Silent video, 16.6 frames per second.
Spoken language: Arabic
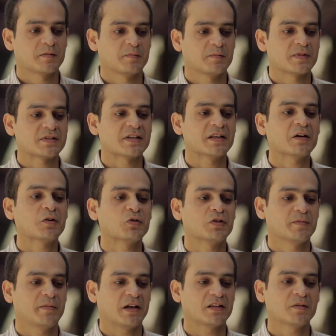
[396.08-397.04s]
بس انا كنت
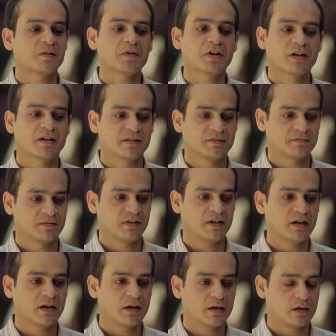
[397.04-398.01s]
بعتبرك
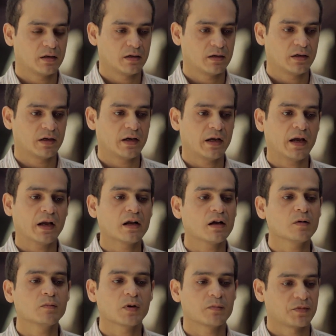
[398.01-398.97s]
حاجه
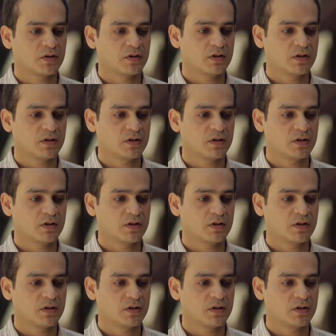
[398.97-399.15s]
اكبر من كده